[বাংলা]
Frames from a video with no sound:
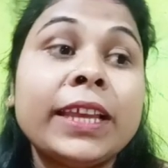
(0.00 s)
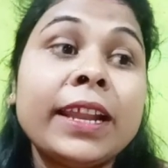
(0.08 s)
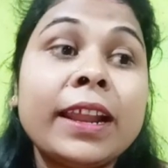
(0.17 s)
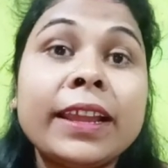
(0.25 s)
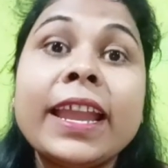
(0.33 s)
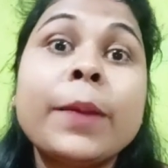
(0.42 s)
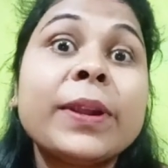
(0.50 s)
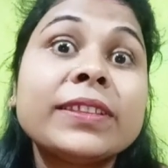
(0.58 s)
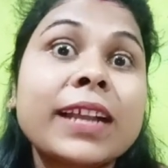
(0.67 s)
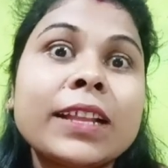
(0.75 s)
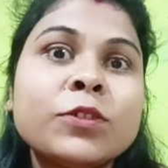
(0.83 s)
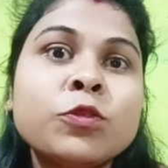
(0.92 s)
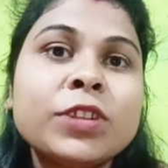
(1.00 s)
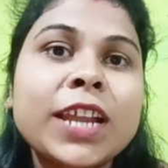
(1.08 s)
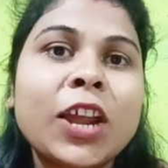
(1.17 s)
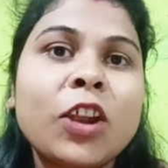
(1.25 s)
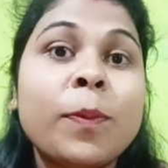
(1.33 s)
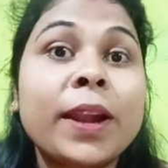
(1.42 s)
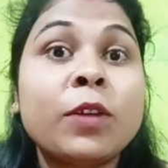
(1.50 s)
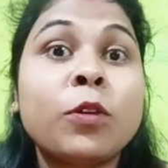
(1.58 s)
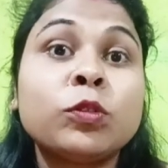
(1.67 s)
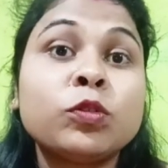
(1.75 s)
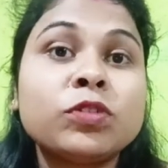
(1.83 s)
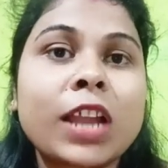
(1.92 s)
এর নাকি একবার চা ছুটে গেল মানে
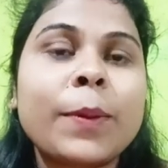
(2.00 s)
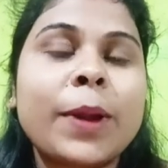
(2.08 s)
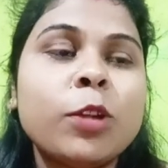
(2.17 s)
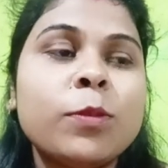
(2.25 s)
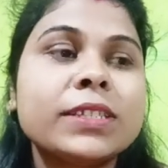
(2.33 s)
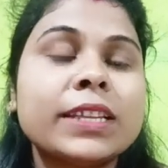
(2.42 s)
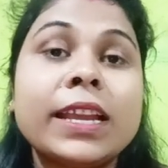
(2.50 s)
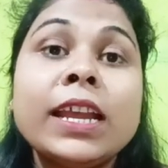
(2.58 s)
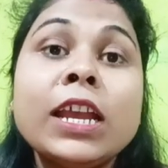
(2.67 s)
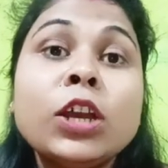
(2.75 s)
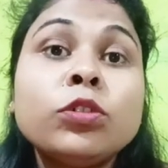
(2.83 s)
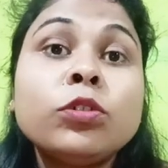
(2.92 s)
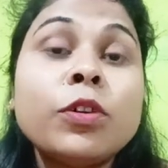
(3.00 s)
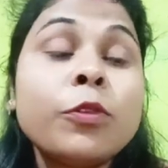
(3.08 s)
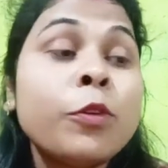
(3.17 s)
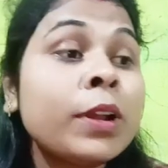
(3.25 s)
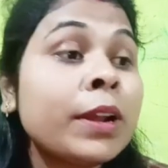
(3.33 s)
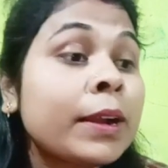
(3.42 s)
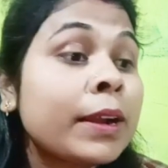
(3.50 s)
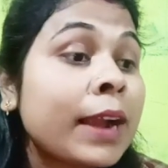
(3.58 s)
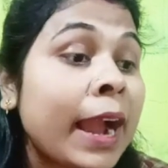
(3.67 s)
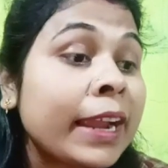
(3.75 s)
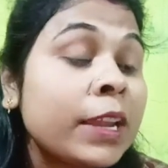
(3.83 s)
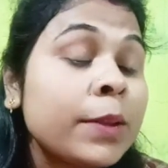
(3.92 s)
কত চা ভালোবাসে তো ওর
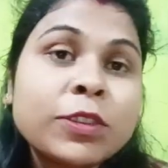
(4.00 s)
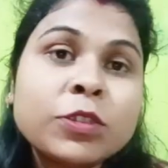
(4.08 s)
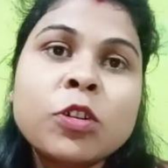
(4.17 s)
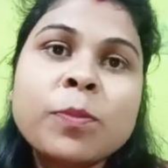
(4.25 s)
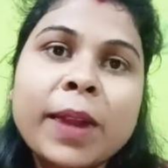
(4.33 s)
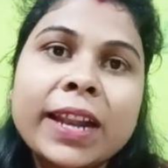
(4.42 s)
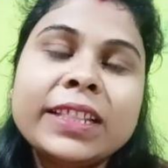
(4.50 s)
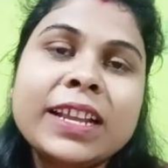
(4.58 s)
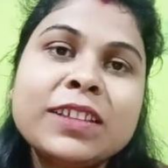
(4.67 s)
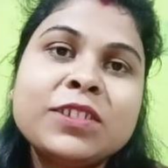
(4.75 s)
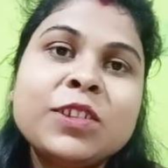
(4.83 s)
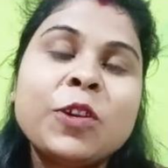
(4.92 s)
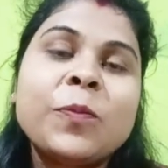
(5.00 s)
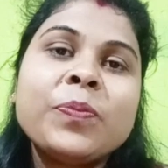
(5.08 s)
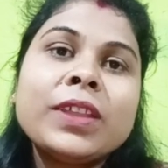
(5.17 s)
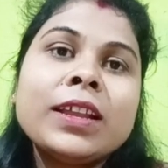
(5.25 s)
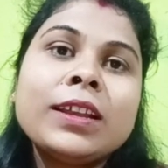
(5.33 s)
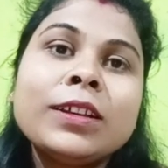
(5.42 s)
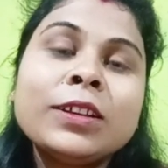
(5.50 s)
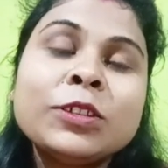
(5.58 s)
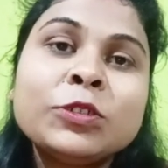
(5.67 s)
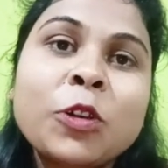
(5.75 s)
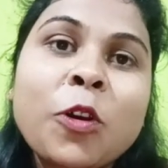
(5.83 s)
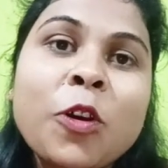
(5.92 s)
কাকিমা যখন বাড়িতে এসেছিলো
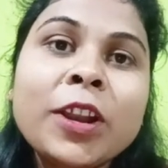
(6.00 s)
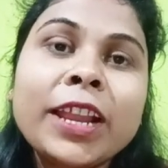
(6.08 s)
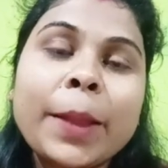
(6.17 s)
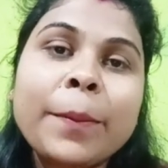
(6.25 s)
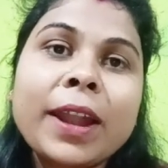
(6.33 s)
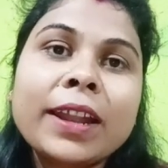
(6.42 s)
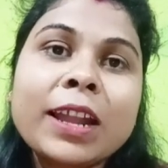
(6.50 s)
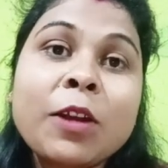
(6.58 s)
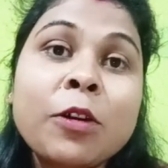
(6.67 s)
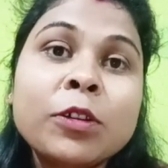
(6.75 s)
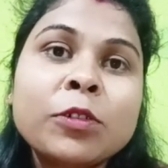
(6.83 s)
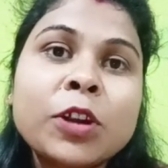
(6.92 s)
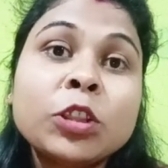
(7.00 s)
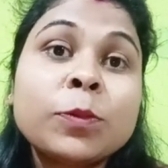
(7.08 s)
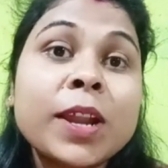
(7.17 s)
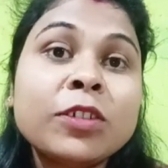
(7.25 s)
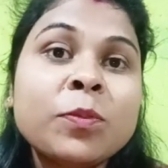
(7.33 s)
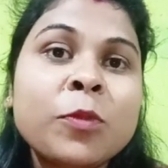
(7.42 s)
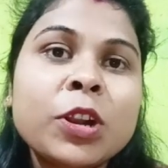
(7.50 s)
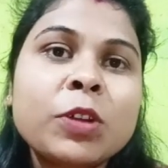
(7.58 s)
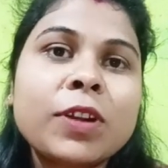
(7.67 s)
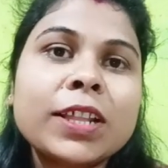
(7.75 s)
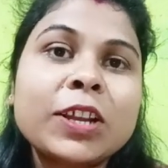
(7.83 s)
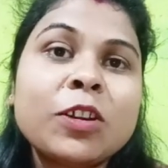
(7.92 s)
যখন ক্যামেরাটা অন করে তোমরা একটু মনে
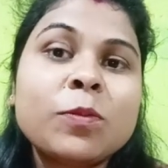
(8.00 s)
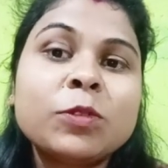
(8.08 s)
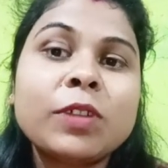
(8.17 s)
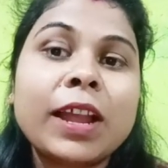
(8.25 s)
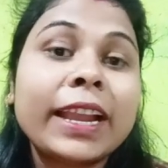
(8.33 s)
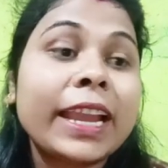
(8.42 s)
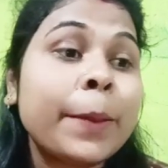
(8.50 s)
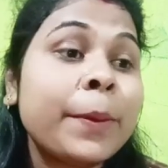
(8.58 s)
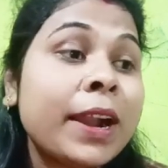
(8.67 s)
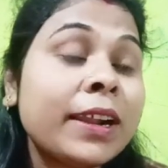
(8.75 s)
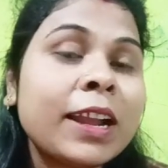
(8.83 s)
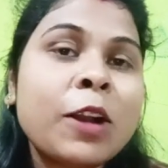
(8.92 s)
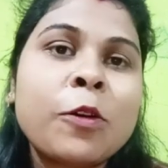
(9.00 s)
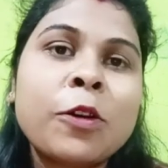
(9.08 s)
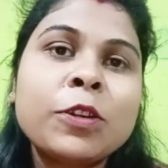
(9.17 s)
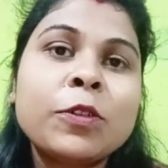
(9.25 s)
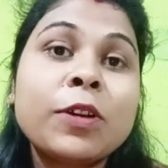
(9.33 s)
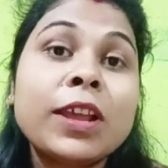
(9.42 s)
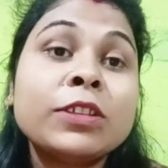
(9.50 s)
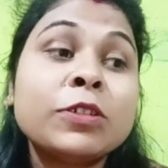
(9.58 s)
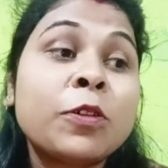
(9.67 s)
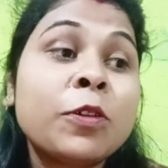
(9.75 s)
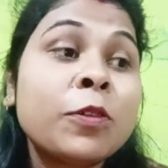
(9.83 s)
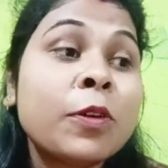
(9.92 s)
করে দেখো বন্ধুরা ক্যামেরাটা অন করে
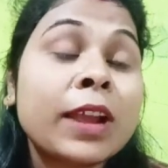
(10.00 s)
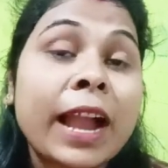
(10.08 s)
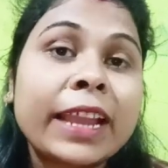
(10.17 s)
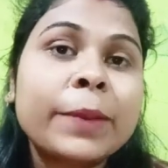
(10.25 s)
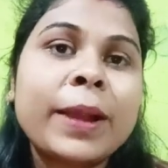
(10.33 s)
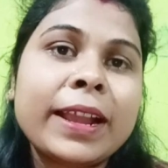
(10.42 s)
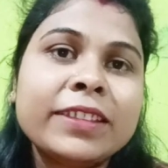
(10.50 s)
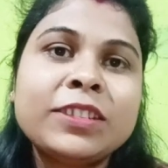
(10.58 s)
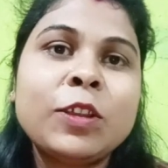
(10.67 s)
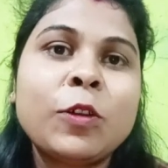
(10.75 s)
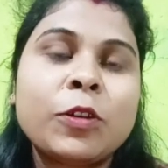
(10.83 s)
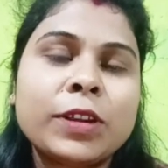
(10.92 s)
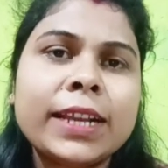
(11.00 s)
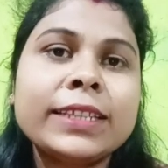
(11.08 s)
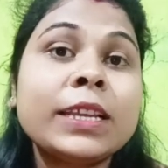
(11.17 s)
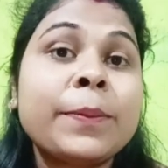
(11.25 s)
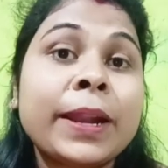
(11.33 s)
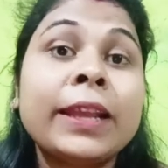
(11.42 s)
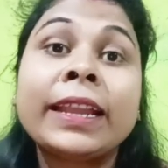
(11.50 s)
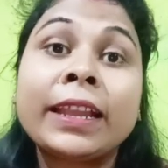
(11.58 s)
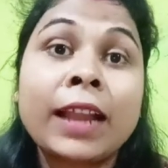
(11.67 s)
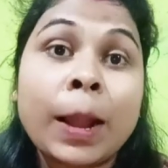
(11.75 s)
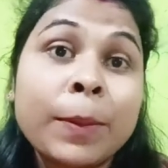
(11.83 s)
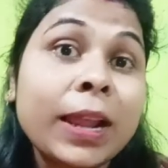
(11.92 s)
যখন ওর কাকিমা এসছিল ঠিক আছে মানে
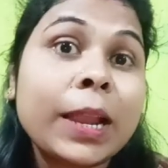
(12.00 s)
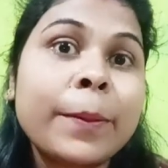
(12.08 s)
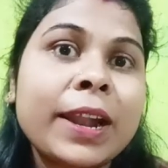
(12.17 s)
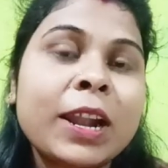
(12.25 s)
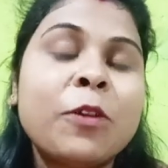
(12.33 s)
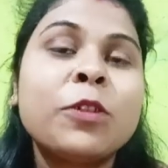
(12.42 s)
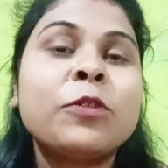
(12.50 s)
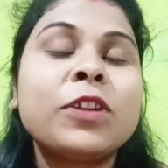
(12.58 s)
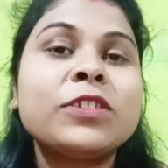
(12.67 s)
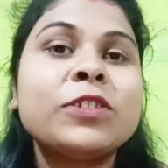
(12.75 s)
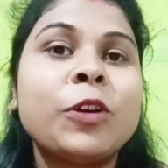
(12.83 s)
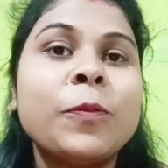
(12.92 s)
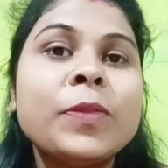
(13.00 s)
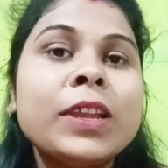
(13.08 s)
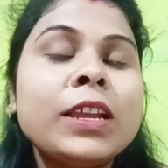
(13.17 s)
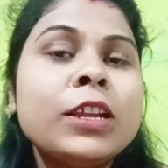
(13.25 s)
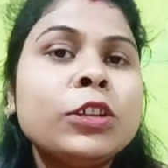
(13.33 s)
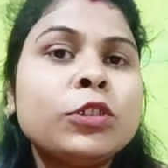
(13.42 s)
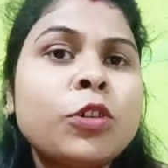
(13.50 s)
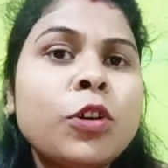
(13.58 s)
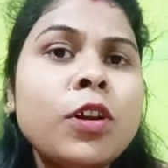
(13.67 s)
গামলা ক্যামেরাটা অন করেছিল তো